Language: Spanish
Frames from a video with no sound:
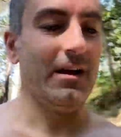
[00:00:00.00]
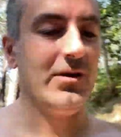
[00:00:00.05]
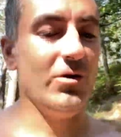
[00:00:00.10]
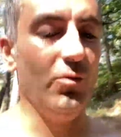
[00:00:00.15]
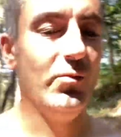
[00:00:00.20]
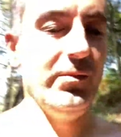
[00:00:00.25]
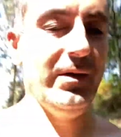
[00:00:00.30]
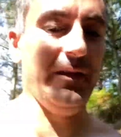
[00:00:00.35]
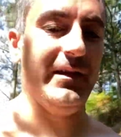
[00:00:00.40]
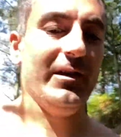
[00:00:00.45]

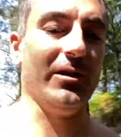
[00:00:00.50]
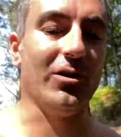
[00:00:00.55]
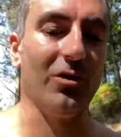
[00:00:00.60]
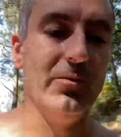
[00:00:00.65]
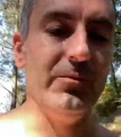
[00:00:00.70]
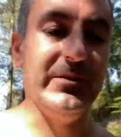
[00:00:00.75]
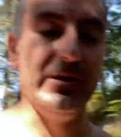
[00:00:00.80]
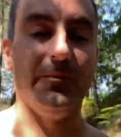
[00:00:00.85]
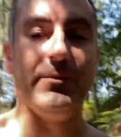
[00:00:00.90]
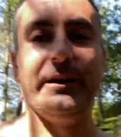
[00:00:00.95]
vídeo con
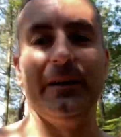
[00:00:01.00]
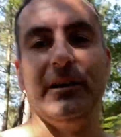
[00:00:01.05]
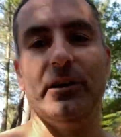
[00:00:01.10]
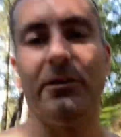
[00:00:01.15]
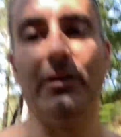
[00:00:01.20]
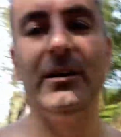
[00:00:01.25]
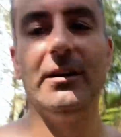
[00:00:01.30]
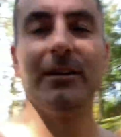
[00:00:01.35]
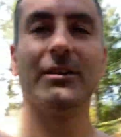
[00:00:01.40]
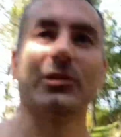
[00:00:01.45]
mi
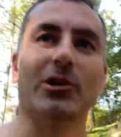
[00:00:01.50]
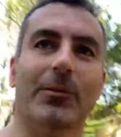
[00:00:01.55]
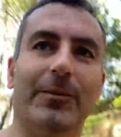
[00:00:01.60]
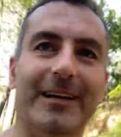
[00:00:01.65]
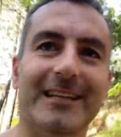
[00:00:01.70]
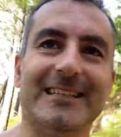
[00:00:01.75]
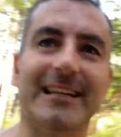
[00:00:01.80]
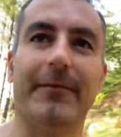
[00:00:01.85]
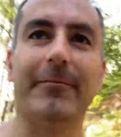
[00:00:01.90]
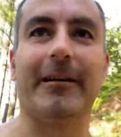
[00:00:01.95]
opinión sobre
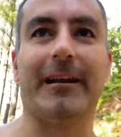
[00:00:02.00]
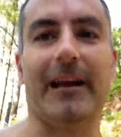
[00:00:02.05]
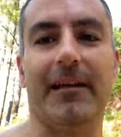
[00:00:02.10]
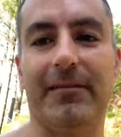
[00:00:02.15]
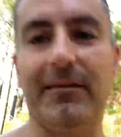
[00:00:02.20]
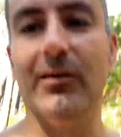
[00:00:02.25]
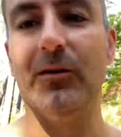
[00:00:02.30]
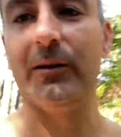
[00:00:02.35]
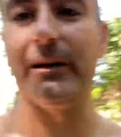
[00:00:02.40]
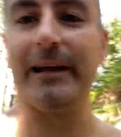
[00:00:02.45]
esta
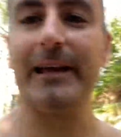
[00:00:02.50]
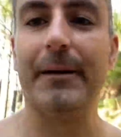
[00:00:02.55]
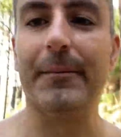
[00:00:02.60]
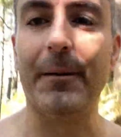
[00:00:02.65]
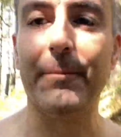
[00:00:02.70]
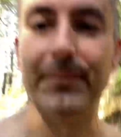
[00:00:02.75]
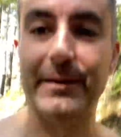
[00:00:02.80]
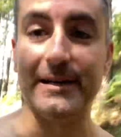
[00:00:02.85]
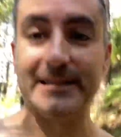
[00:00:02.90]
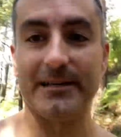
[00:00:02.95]
aberración que
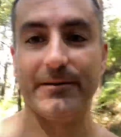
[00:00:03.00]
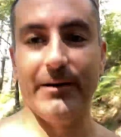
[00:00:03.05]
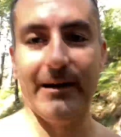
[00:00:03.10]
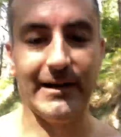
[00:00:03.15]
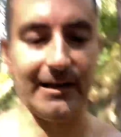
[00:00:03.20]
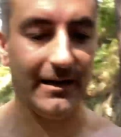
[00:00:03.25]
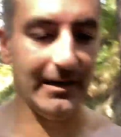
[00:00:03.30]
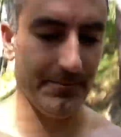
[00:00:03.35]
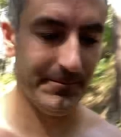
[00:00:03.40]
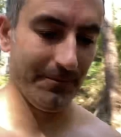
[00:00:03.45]
llaman press de
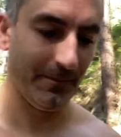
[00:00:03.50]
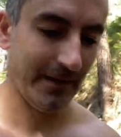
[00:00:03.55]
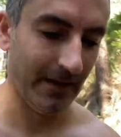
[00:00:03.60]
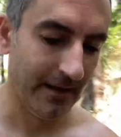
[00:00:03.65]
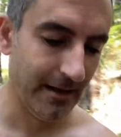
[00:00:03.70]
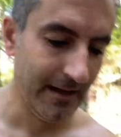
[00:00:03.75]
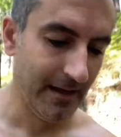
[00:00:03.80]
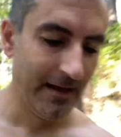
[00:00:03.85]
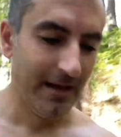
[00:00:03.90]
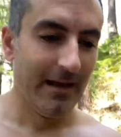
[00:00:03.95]
banca.
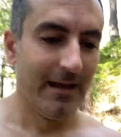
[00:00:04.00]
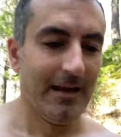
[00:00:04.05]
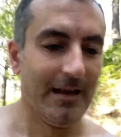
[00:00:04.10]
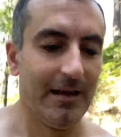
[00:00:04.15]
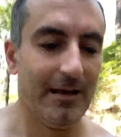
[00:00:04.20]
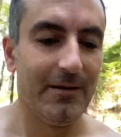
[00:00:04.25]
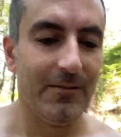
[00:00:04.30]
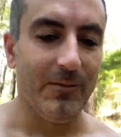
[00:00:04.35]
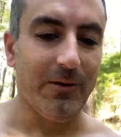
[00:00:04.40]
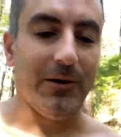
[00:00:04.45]

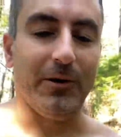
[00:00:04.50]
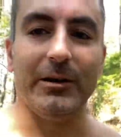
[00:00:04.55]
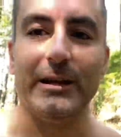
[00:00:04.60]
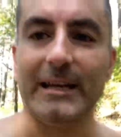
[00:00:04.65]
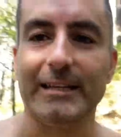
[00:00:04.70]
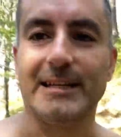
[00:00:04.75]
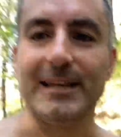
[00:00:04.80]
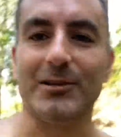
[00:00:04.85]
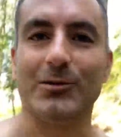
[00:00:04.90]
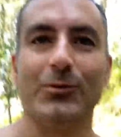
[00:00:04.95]
Bueno, y
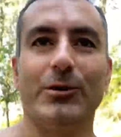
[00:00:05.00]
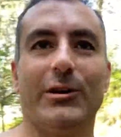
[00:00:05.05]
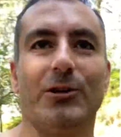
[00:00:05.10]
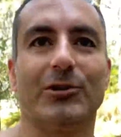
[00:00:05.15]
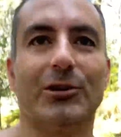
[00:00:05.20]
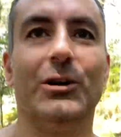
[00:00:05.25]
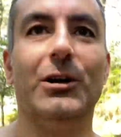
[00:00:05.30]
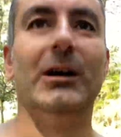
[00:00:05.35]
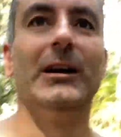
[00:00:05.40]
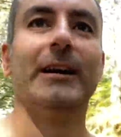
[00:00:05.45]
es que es
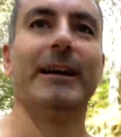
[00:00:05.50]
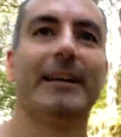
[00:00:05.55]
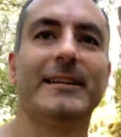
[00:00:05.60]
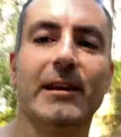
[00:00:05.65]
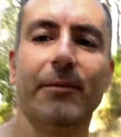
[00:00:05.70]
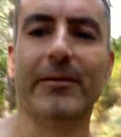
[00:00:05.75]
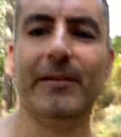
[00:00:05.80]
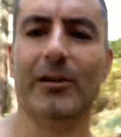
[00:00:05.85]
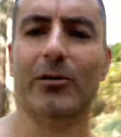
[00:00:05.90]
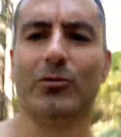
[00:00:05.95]
curioso. Ese
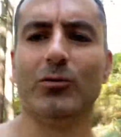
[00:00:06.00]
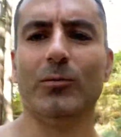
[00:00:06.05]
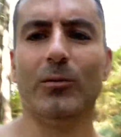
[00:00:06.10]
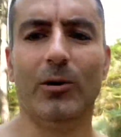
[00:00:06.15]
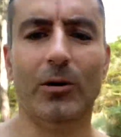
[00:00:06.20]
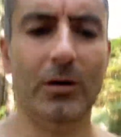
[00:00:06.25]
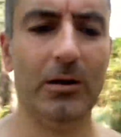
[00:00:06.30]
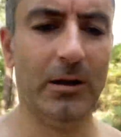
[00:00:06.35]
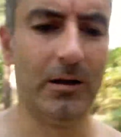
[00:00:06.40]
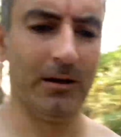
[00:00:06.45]
vídeo
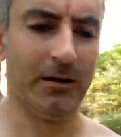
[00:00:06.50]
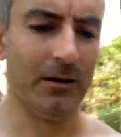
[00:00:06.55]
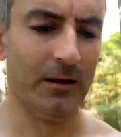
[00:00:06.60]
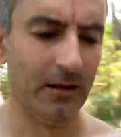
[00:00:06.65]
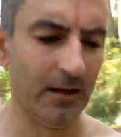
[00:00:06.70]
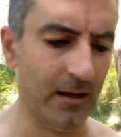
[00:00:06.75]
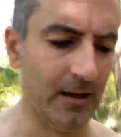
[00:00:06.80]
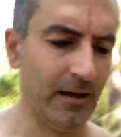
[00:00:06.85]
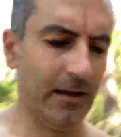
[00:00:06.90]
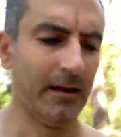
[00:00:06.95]
tuvo
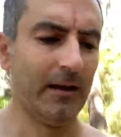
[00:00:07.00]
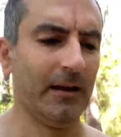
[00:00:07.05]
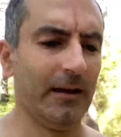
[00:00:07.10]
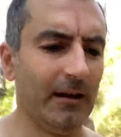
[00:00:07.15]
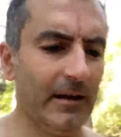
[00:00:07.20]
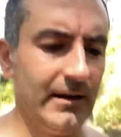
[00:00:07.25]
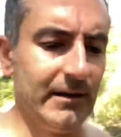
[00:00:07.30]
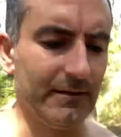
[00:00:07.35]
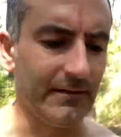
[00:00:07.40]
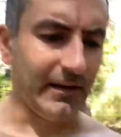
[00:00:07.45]

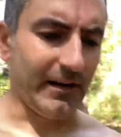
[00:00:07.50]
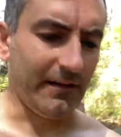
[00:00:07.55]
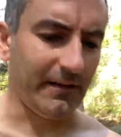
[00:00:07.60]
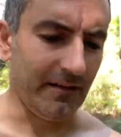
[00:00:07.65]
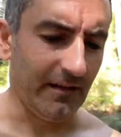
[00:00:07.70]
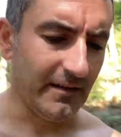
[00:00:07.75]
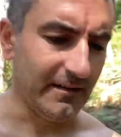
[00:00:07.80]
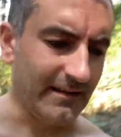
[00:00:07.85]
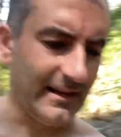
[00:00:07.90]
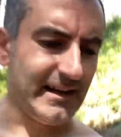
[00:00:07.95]

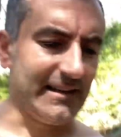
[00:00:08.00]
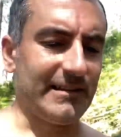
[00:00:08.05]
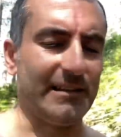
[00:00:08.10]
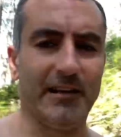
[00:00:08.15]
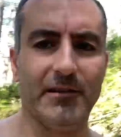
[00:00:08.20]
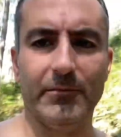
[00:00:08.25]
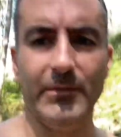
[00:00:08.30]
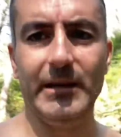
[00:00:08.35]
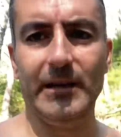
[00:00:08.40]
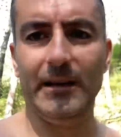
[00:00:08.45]

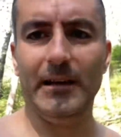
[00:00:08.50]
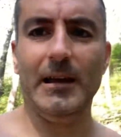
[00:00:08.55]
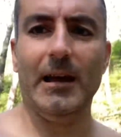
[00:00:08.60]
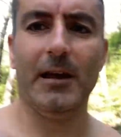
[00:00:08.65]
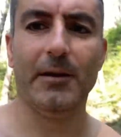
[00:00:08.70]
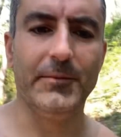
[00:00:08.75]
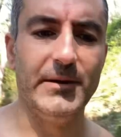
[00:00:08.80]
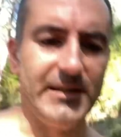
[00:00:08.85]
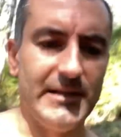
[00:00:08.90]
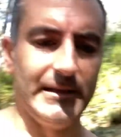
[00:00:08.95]
310.000
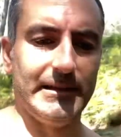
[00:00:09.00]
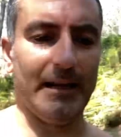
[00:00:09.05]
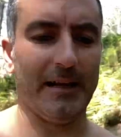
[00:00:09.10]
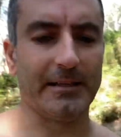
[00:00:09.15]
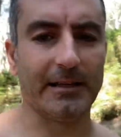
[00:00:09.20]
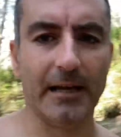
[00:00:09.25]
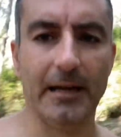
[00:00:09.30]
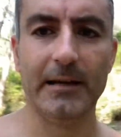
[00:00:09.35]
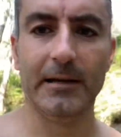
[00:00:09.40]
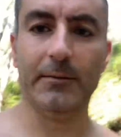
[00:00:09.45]

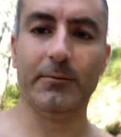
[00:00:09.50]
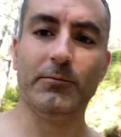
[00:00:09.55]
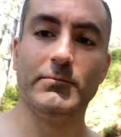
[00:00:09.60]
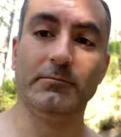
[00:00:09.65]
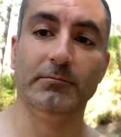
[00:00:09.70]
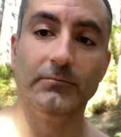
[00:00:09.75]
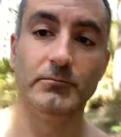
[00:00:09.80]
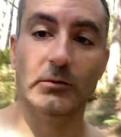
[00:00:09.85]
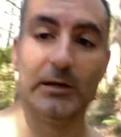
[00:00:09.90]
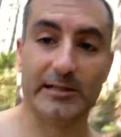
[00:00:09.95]
visitas.
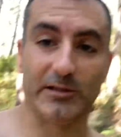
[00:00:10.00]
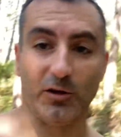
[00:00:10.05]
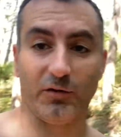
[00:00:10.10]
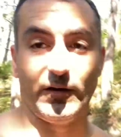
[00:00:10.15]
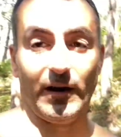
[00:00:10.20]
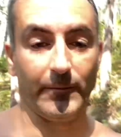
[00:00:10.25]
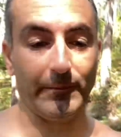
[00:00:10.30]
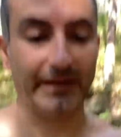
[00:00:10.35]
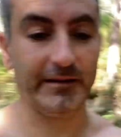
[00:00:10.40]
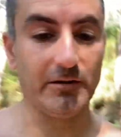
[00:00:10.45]
Mm, estos
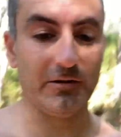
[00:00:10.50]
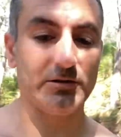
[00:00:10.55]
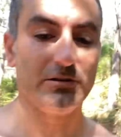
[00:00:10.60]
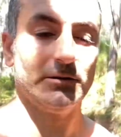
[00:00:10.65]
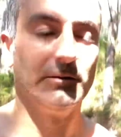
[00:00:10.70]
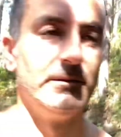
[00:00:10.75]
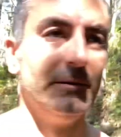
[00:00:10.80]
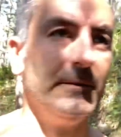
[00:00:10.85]
fragmentos.